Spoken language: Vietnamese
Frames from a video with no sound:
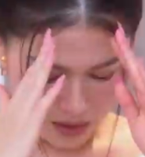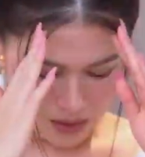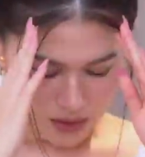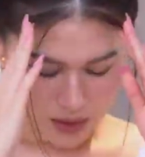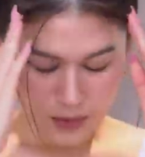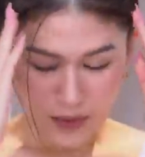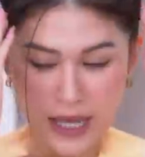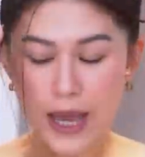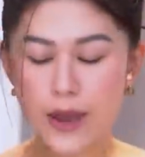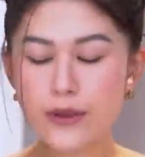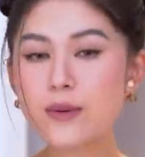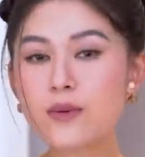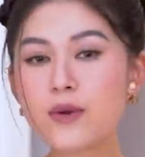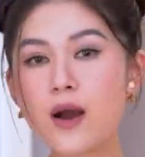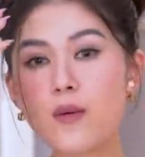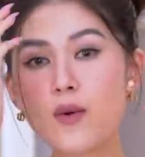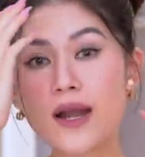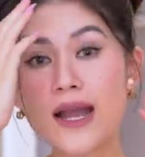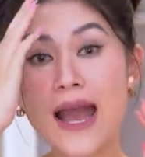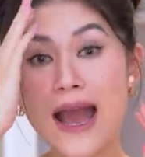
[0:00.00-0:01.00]
Tiếp theo Tâm có
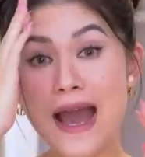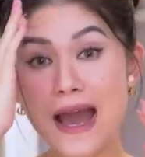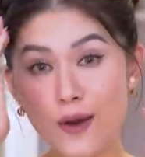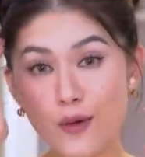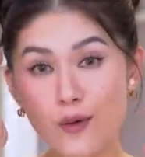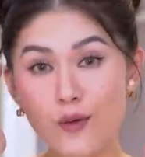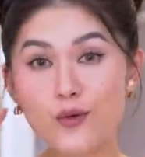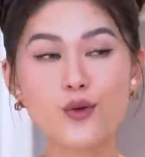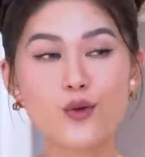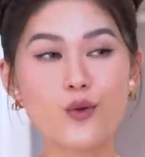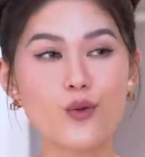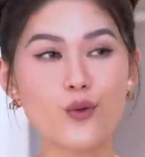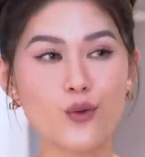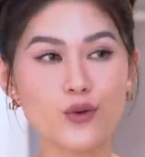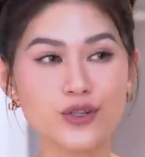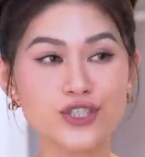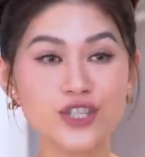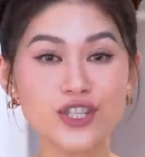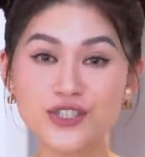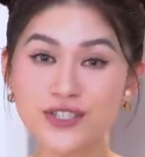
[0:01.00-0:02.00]
một cái áo của
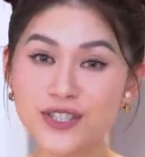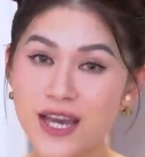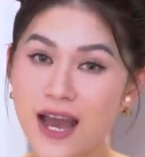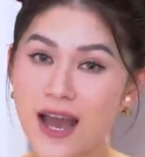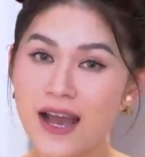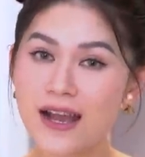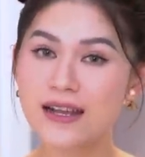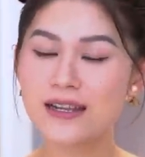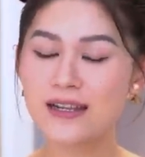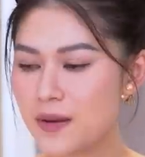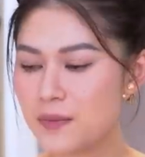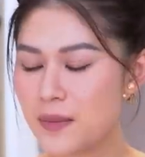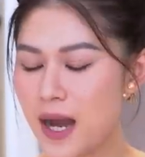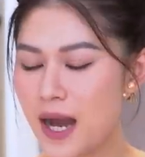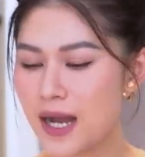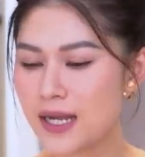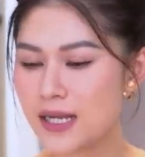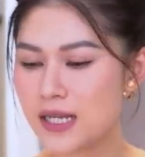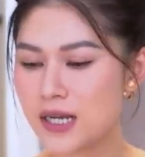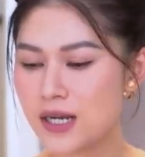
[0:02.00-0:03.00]
Just K
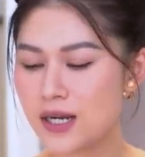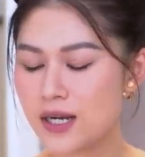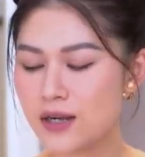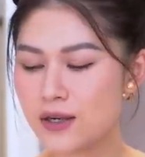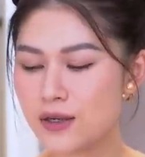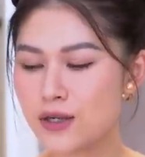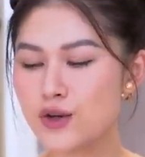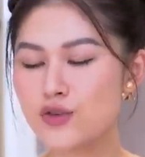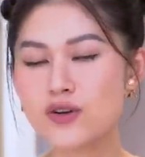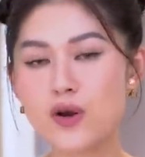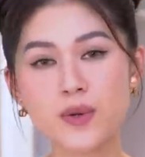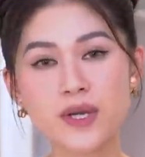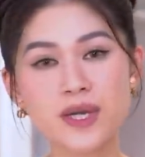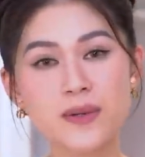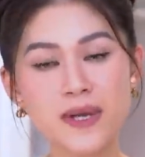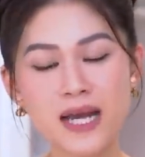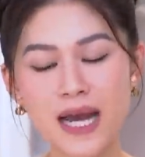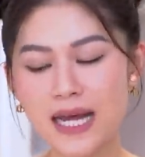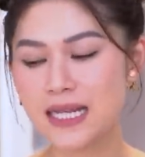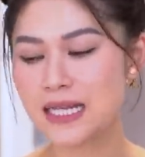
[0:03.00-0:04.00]
by Lưu Ngọc Kim
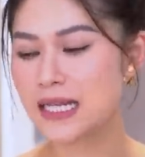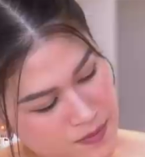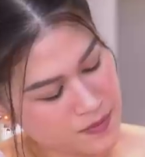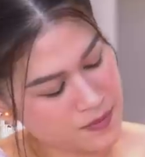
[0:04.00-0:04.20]
Khanh.